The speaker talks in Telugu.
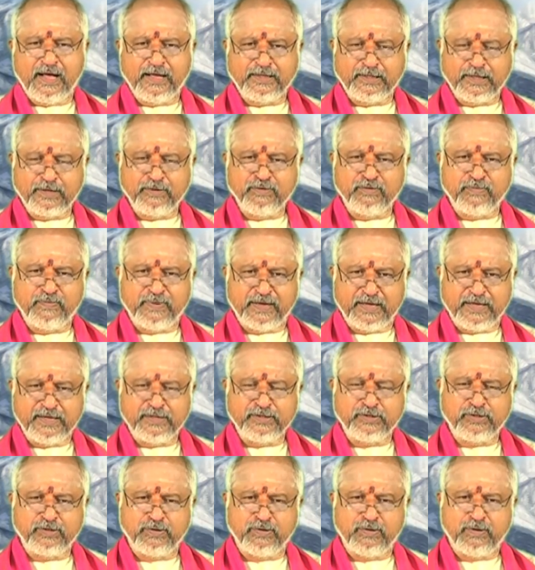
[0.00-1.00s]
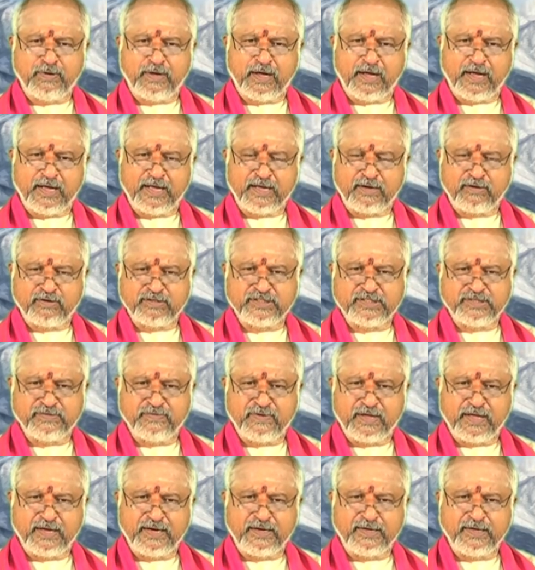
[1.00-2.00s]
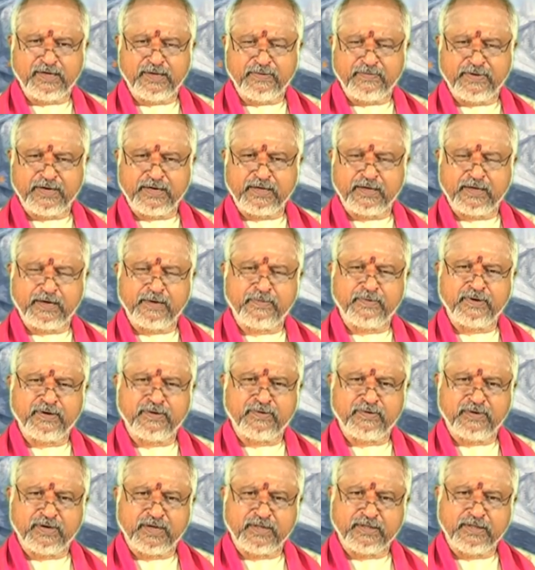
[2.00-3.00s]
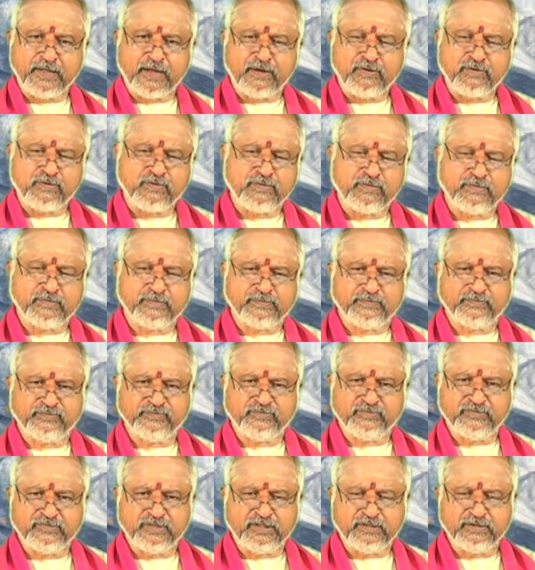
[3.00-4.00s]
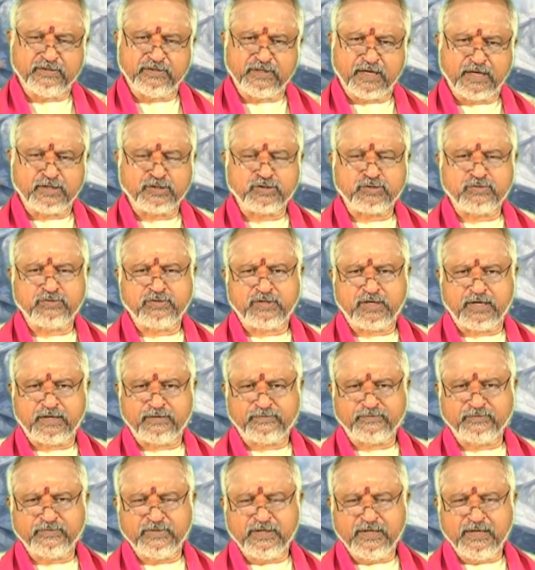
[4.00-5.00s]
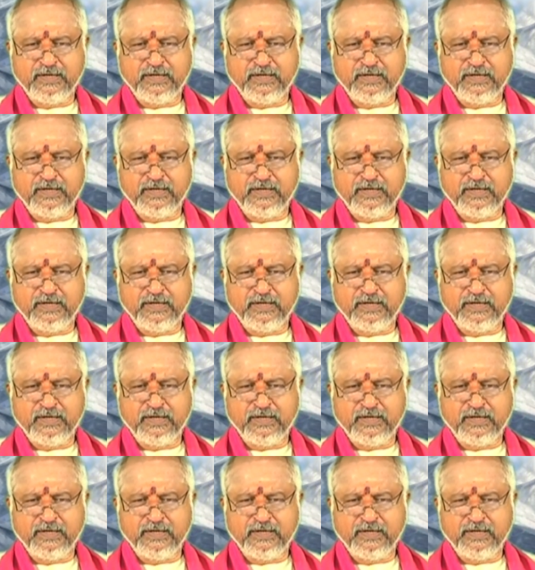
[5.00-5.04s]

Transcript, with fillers: అతను భయంతో ఆ యొక్క శివాలయంలో ఎవరికి కనపడకుండా దావు దాచుకుంటాడు